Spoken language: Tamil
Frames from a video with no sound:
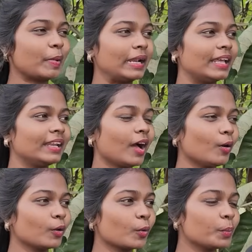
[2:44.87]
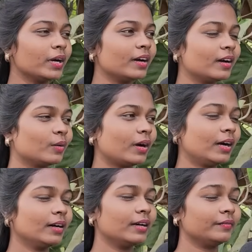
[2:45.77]
பண்ணல இல்ல அவங்க ரொம்ப
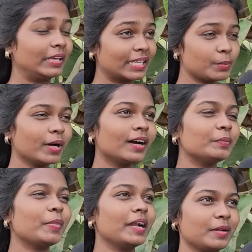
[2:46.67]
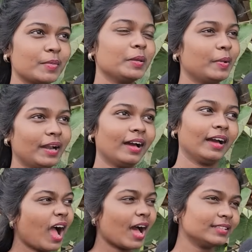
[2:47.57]
விக்ரம் ஹர்ட் பண்ற மாதிரி பண்ணாங்க
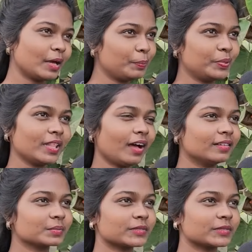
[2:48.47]
அது தப்பு தான்